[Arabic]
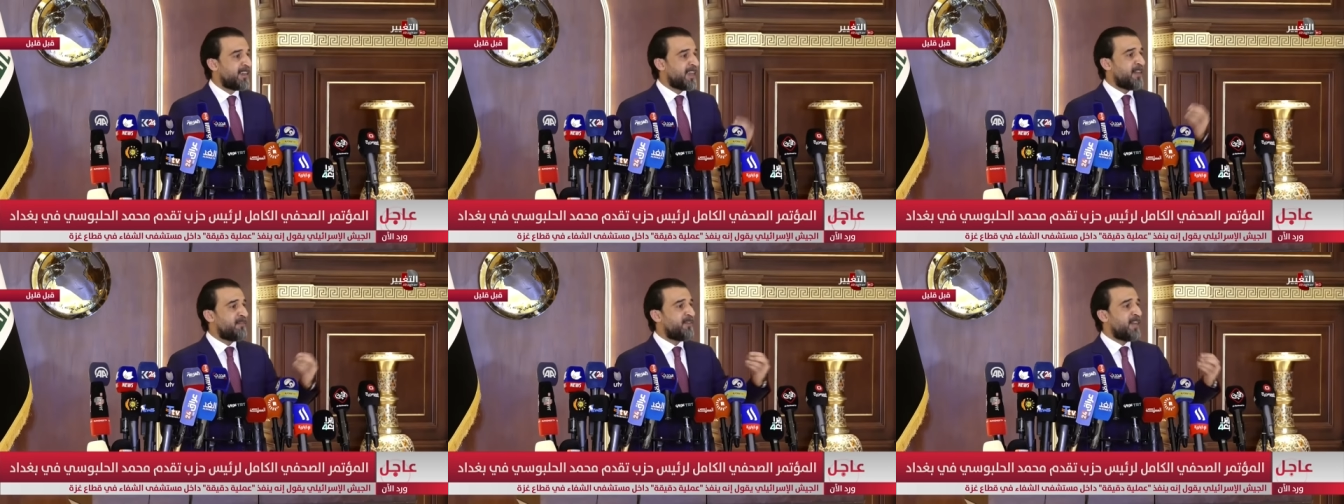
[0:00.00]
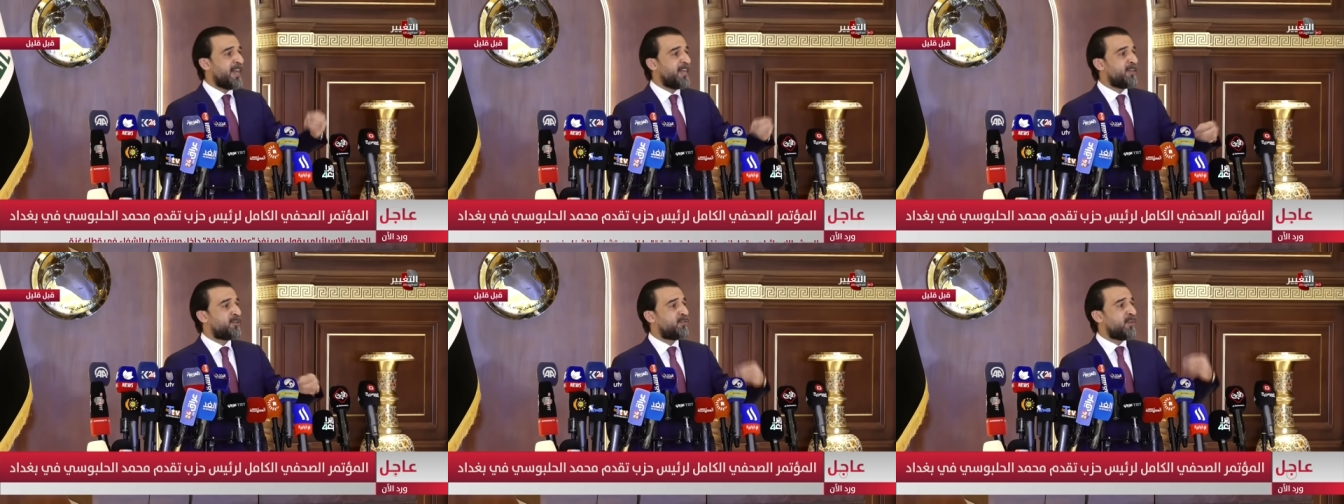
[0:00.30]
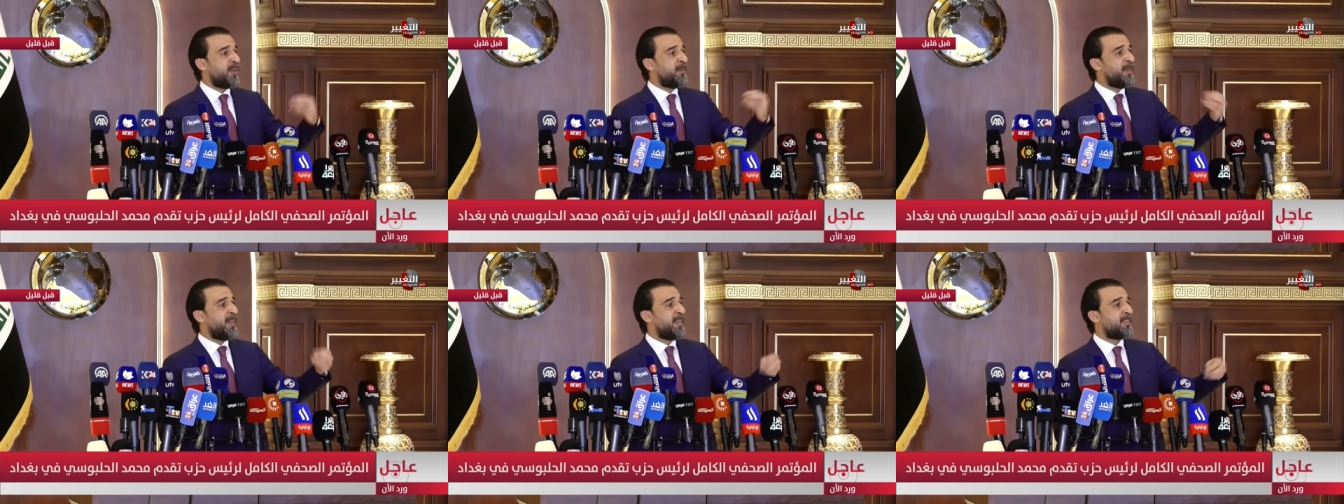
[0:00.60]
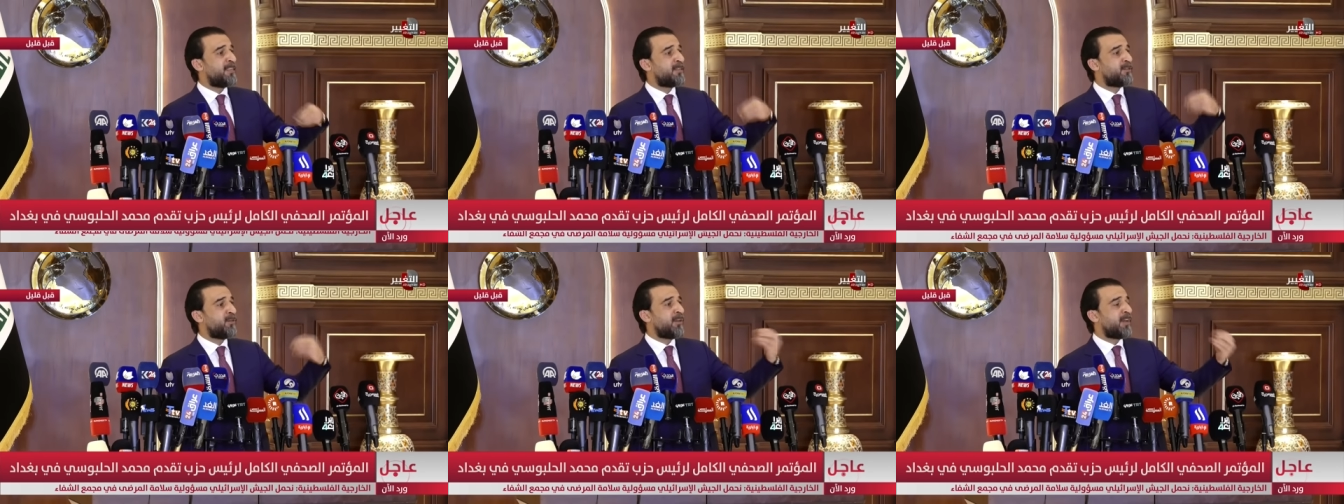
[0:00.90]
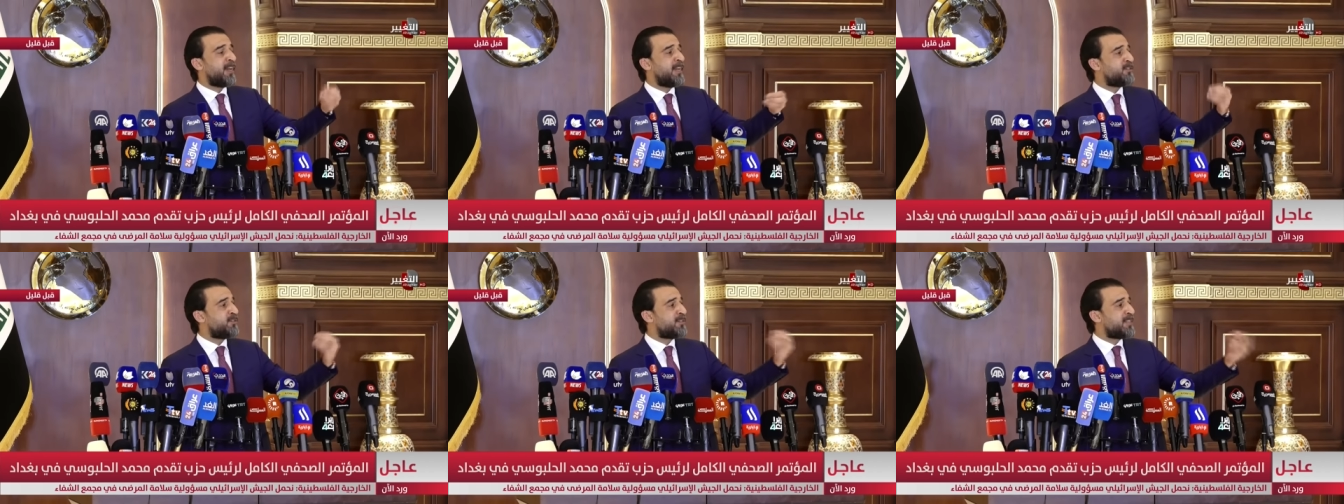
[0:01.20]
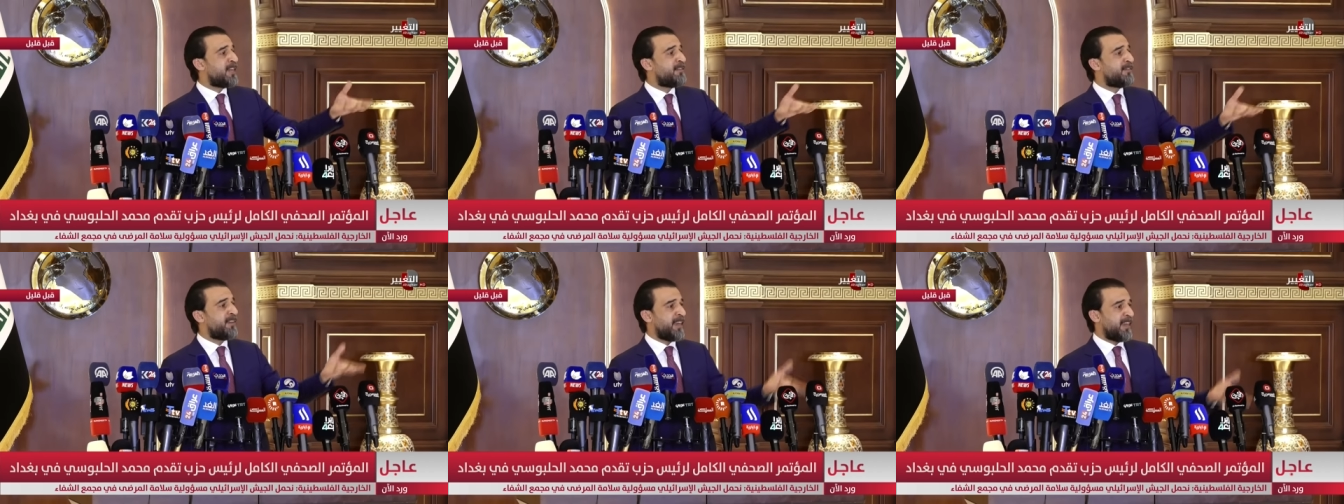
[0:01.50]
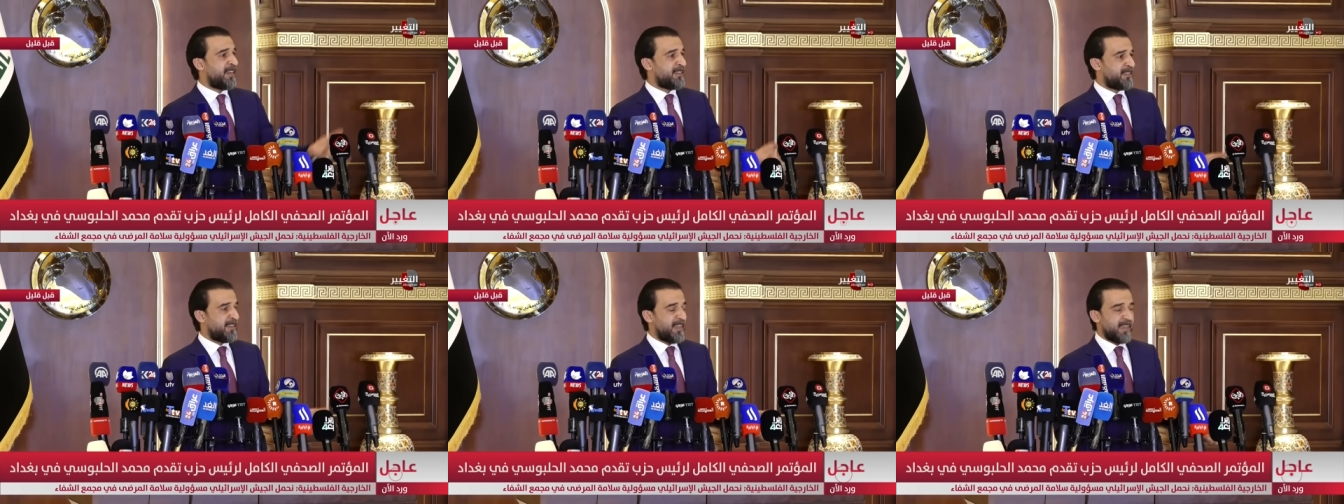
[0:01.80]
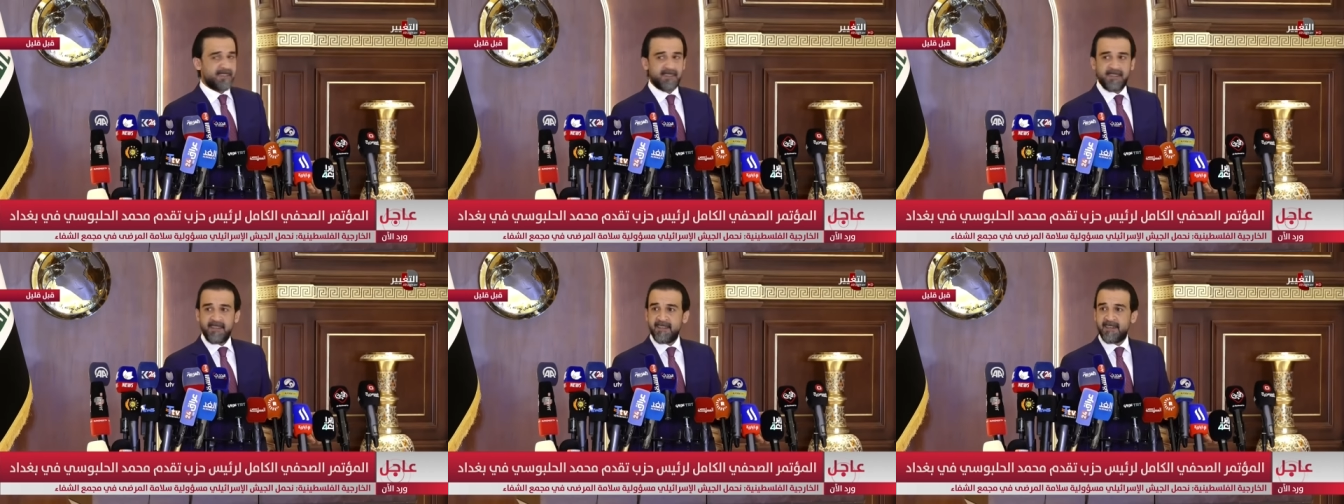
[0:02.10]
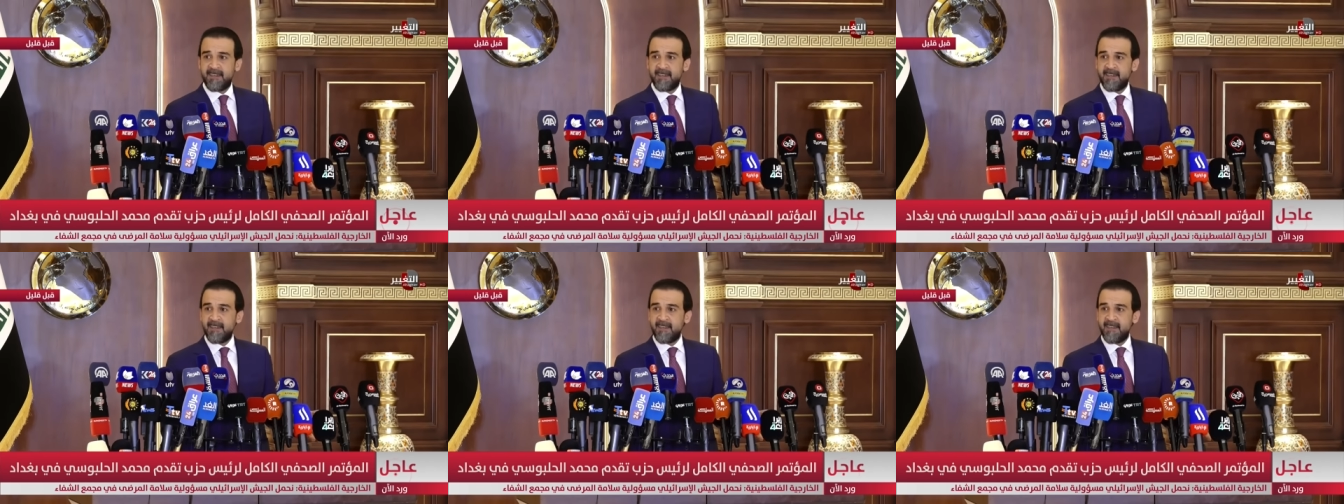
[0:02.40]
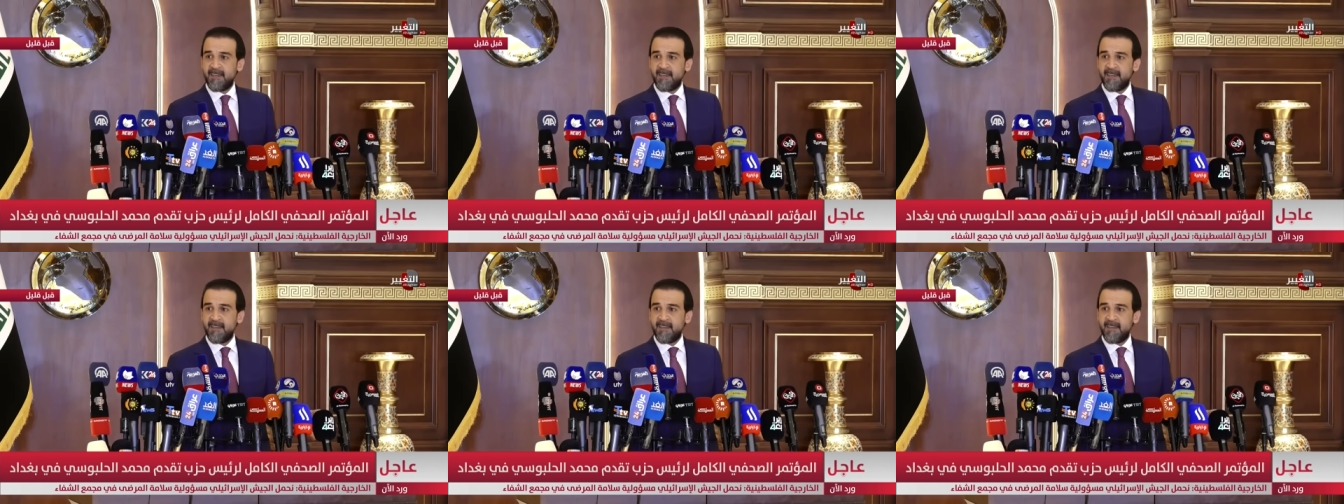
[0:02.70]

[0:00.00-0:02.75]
كافي هاي التهم التي تلقى جزافا على السياسيين